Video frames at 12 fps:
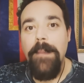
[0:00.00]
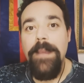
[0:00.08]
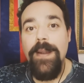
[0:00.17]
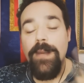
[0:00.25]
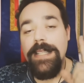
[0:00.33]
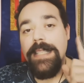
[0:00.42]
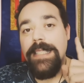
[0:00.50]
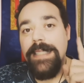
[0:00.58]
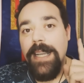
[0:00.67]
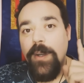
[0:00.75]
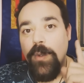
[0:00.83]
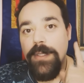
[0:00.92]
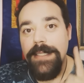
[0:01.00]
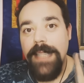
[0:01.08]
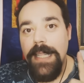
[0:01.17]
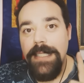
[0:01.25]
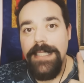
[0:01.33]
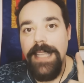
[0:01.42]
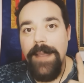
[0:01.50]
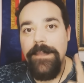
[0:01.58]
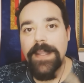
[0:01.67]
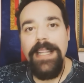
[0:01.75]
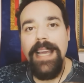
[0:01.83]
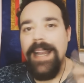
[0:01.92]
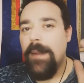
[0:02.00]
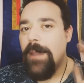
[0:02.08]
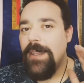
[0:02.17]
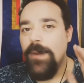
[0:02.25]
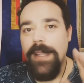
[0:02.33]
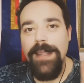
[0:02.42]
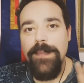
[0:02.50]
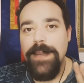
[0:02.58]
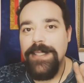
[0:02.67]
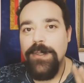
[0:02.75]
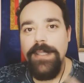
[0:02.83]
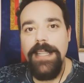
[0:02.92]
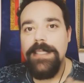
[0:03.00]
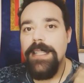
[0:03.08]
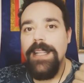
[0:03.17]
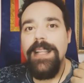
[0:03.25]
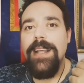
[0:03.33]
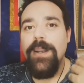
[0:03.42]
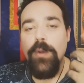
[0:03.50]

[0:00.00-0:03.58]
pero necesita constancia. Y la gran mayoría de personas